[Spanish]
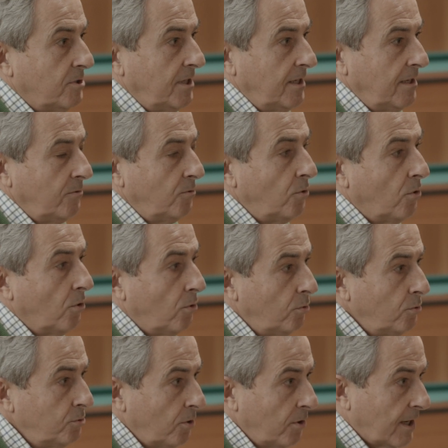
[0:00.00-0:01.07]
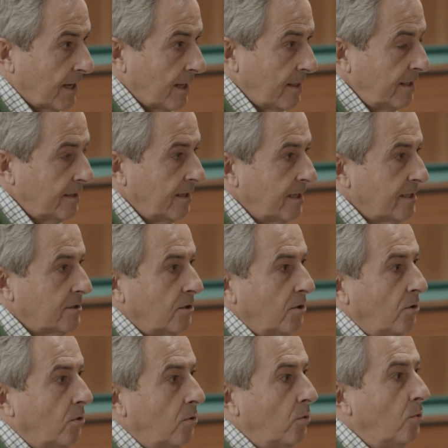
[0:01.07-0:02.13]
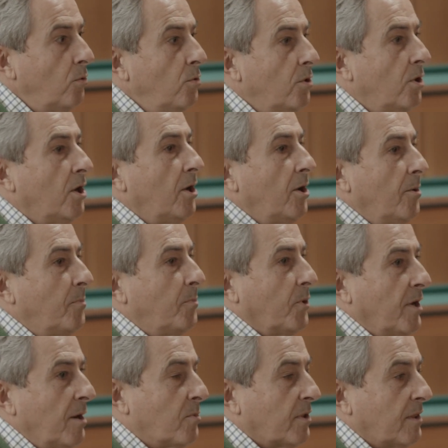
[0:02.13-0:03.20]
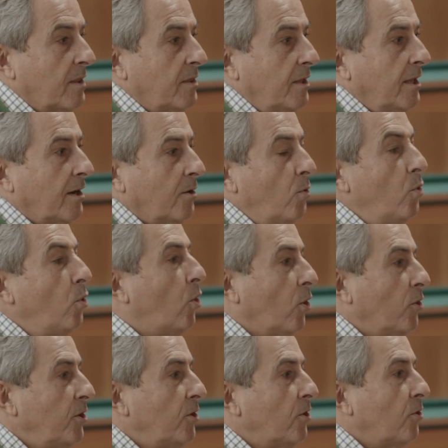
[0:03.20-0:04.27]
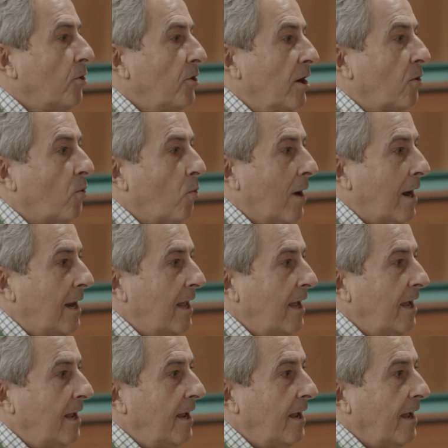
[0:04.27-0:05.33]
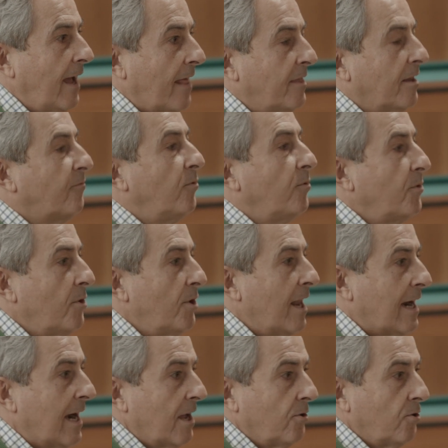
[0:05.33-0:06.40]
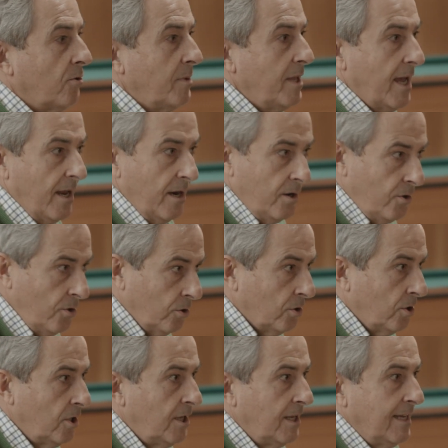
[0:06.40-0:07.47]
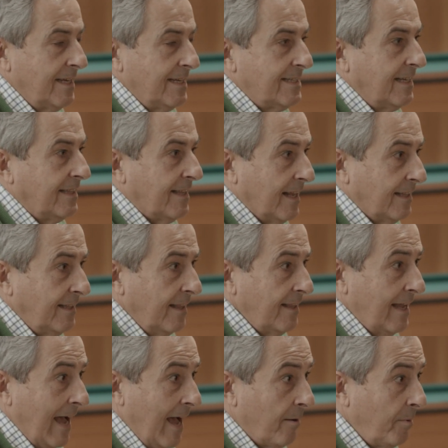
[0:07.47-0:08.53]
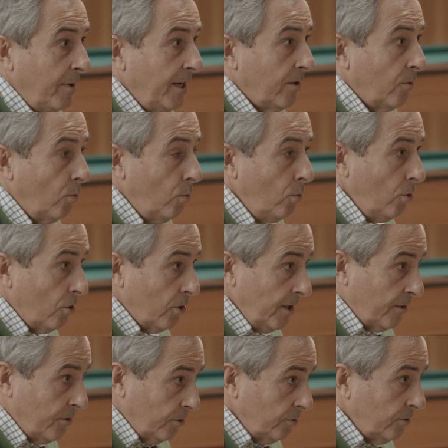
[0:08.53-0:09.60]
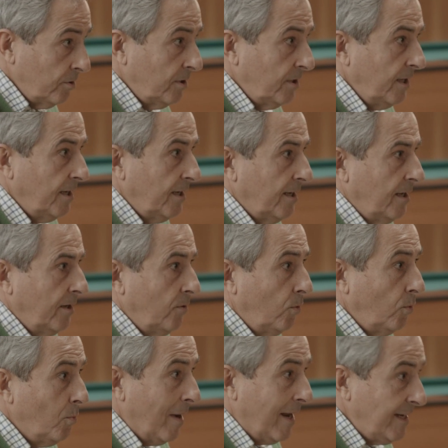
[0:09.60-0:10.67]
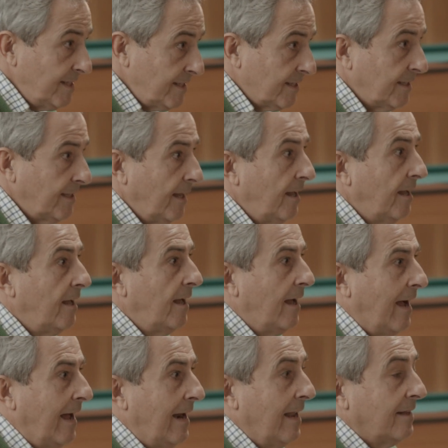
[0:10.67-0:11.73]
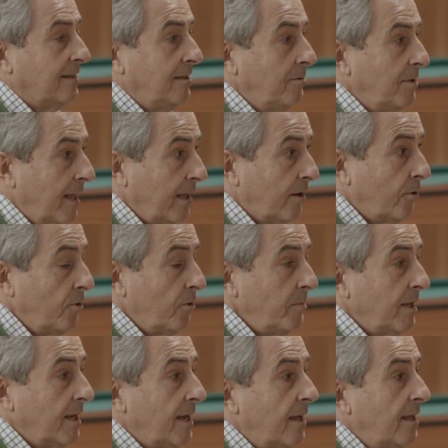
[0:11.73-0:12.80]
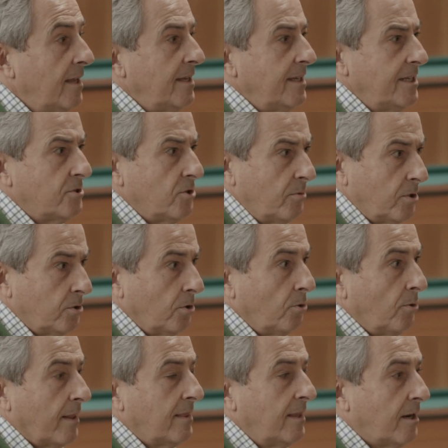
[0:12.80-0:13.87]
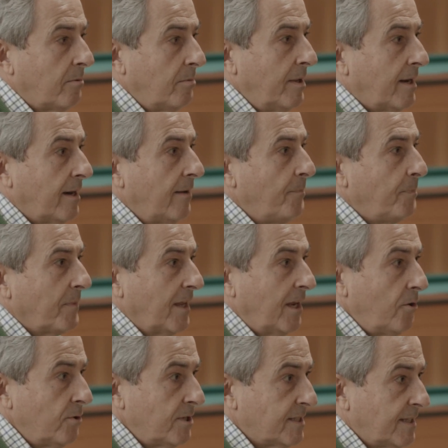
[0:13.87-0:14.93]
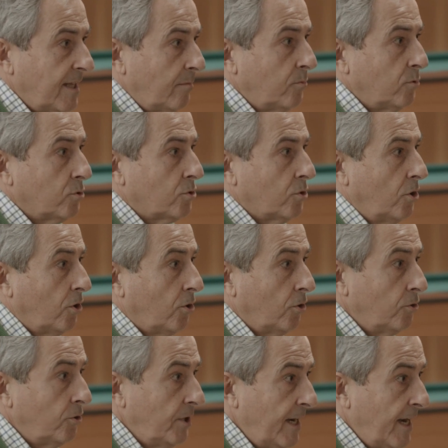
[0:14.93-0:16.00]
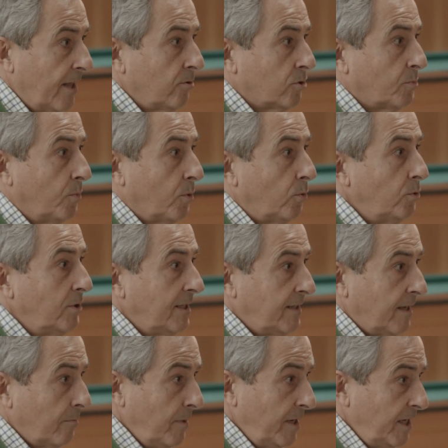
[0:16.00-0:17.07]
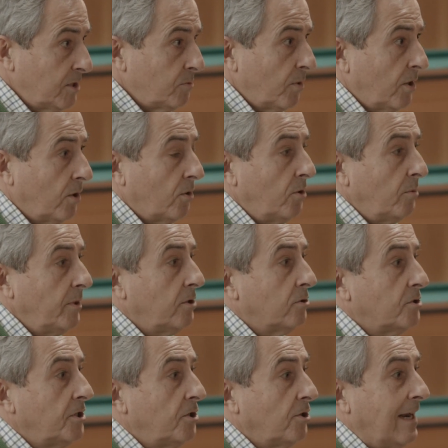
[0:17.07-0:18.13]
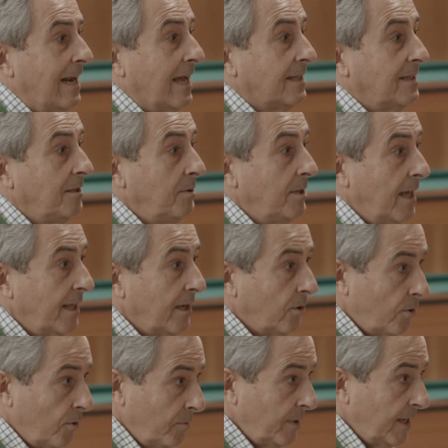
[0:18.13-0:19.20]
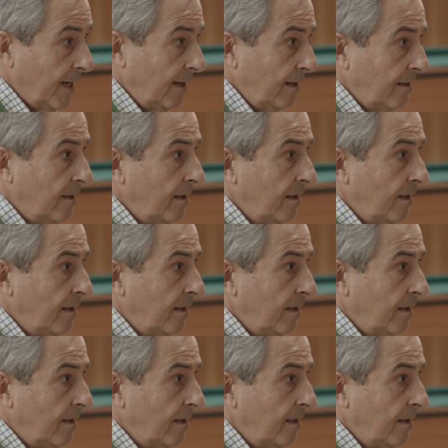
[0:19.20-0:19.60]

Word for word: de un conjunto de recetas o un, podríamos decir, un código con el cual eh, hacer funcionar la economía. No, se trata de abrir un horizonte humanista a la actividad económica y sobre todo hacer ver que no estamos condenados por un determinismo económico, sino que la actividad económica